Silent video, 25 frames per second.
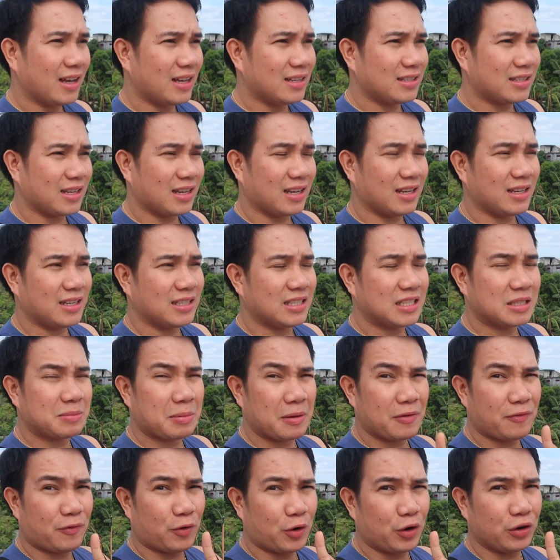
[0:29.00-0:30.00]
Kasi this is
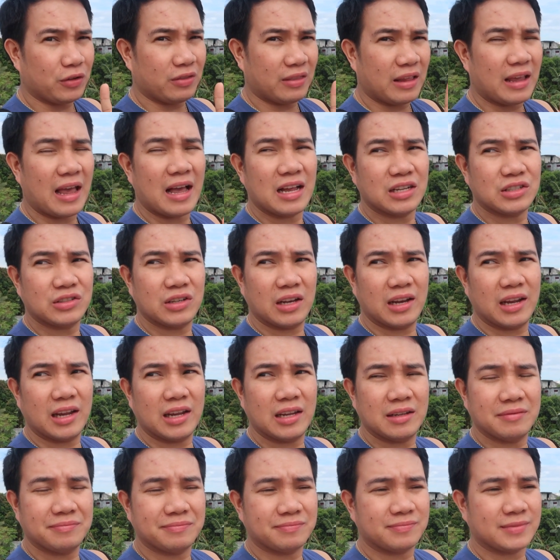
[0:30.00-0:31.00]
my fourth day actually.
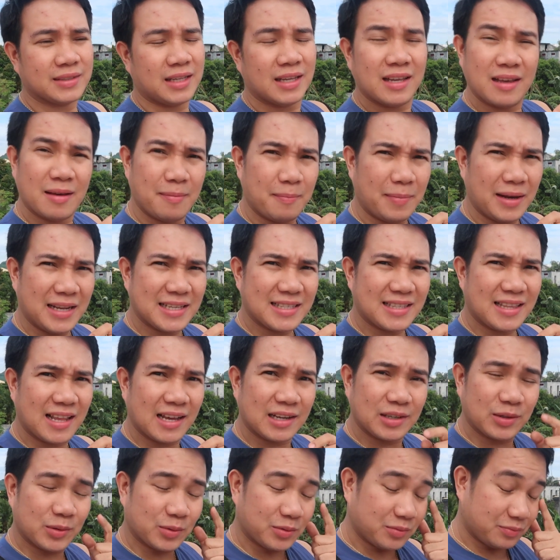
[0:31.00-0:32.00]
Bilis
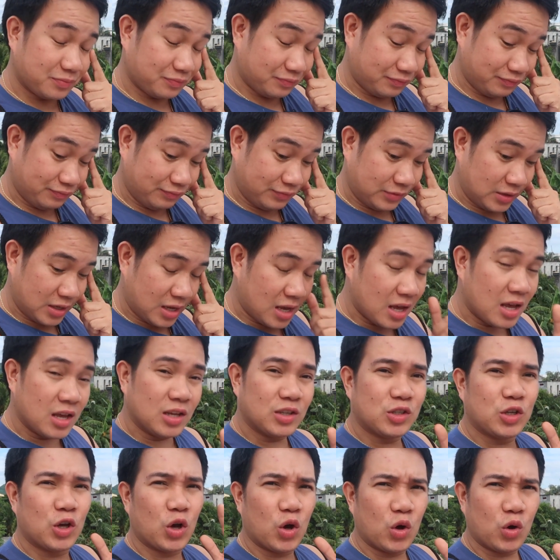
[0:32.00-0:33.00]
lang.
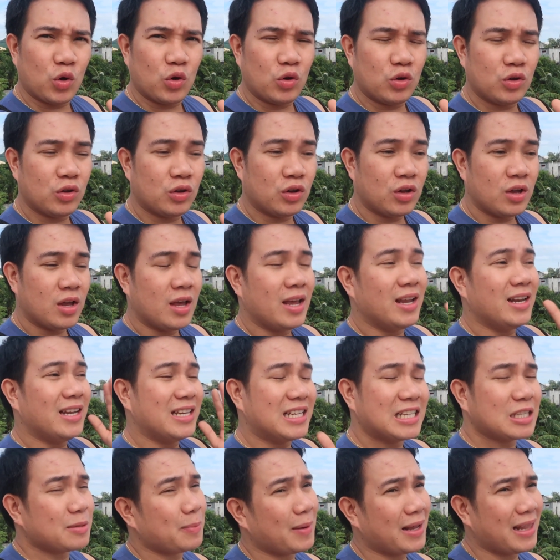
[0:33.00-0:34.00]
So,
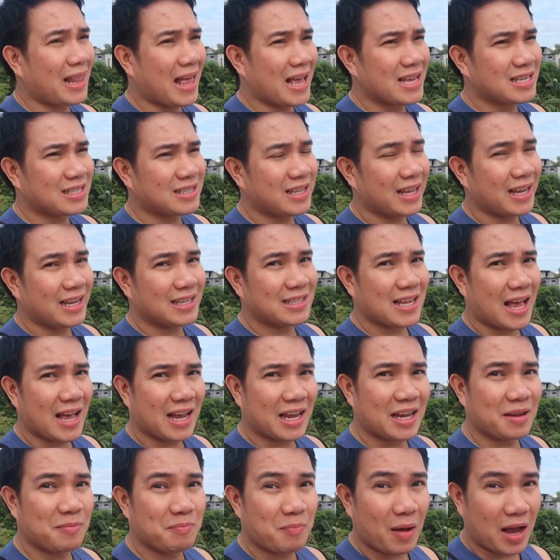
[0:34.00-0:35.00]
this is my last day sa
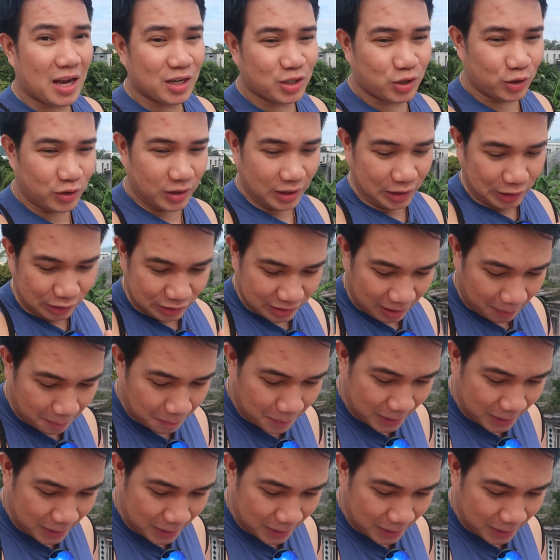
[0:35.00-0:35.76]
aking bakasyon dito sa